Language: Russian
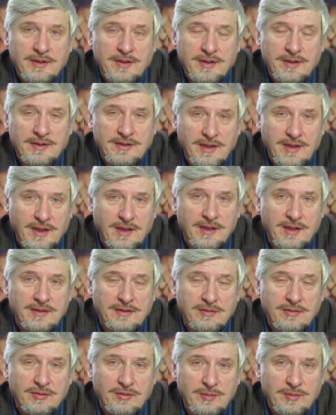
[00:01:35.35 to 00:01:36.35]
где
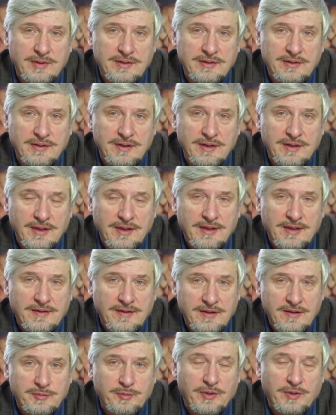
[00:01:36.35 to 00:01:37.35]
эти области
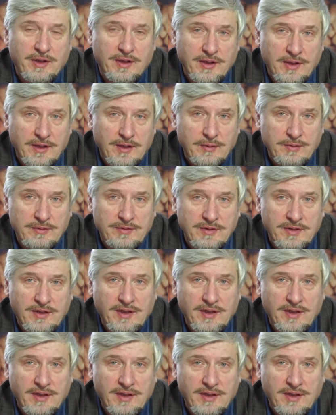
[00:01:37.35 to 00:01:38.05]
располагаются.